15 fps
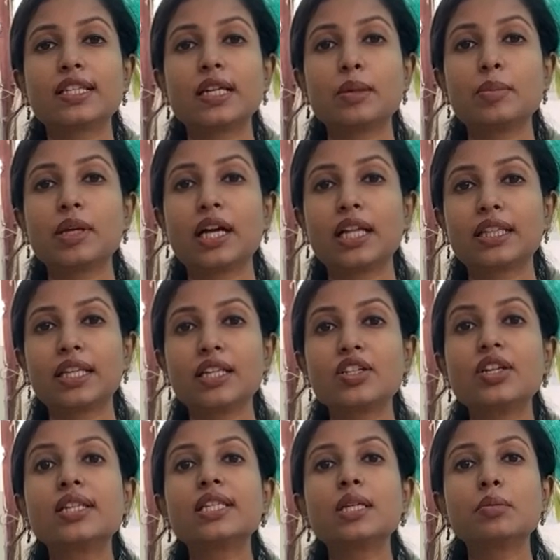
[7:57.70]
गर्मी आते हैं
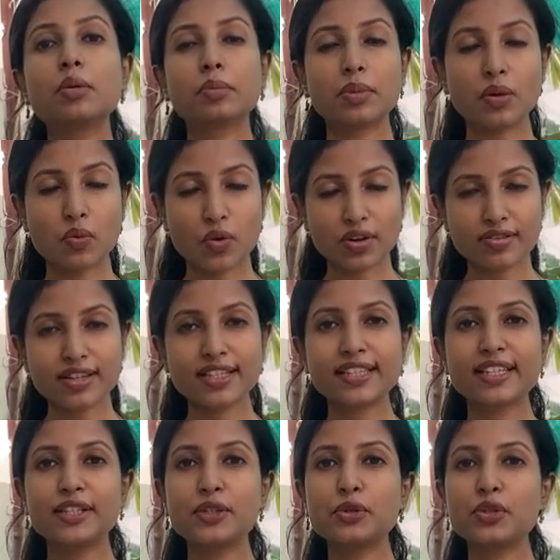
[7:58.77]
जैसे हम अपना वाटरिंग
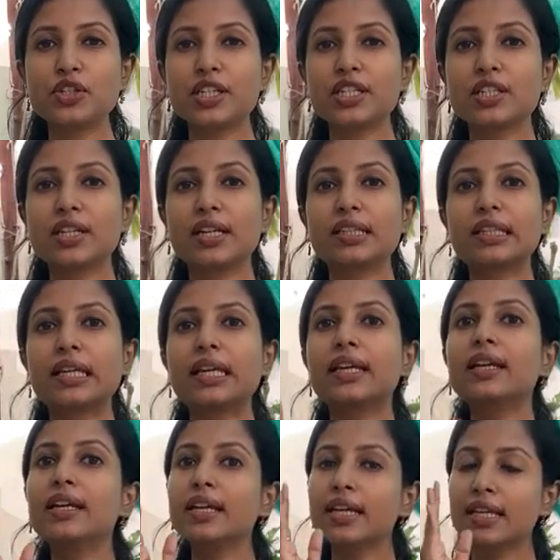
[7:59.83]
स्कीड्यूल चेंज करते हैं
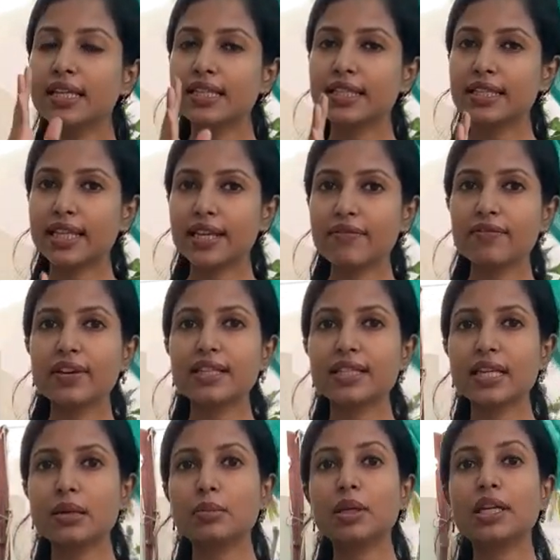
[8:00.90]
सेम वैसे
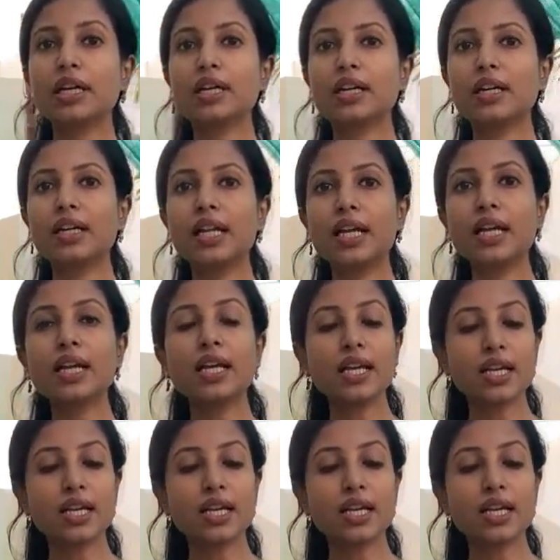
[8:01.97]
हमें क्या करना है